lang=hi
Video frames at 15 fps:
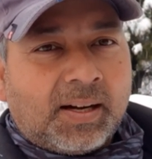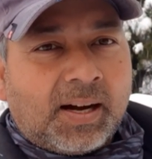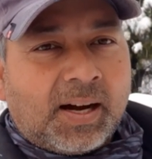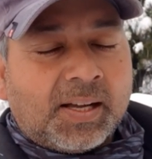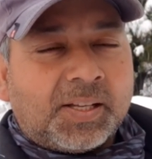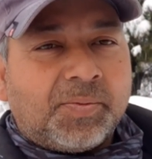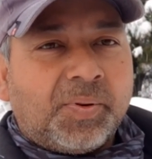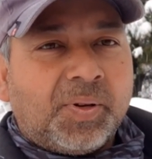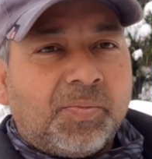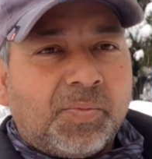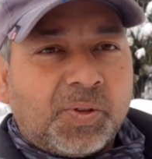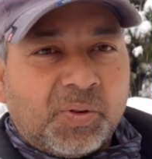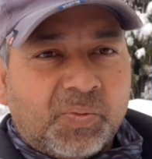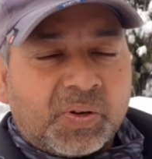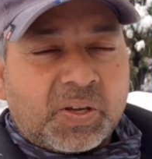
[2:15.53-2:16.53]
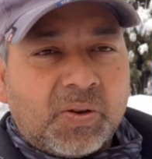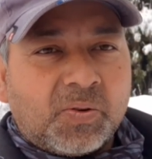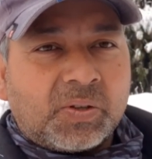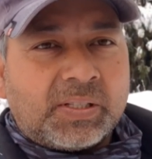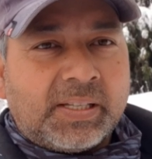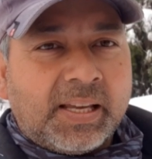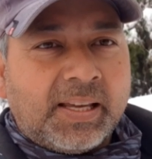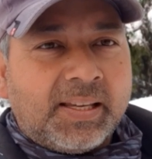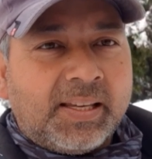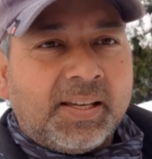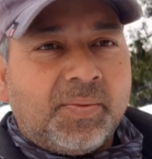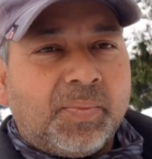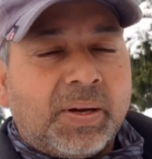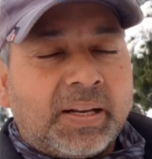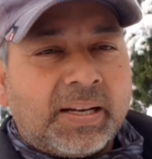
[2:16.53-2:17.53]
आज भी मधुमक्खियों से
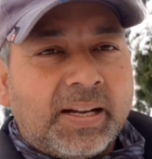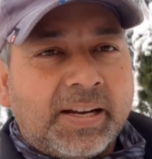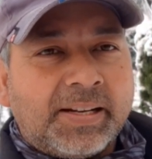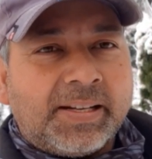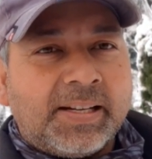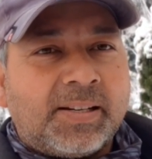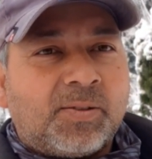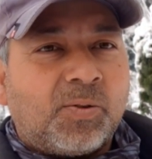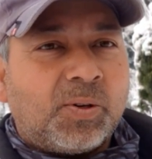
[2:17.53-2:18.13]
ही मैं रिलेटेड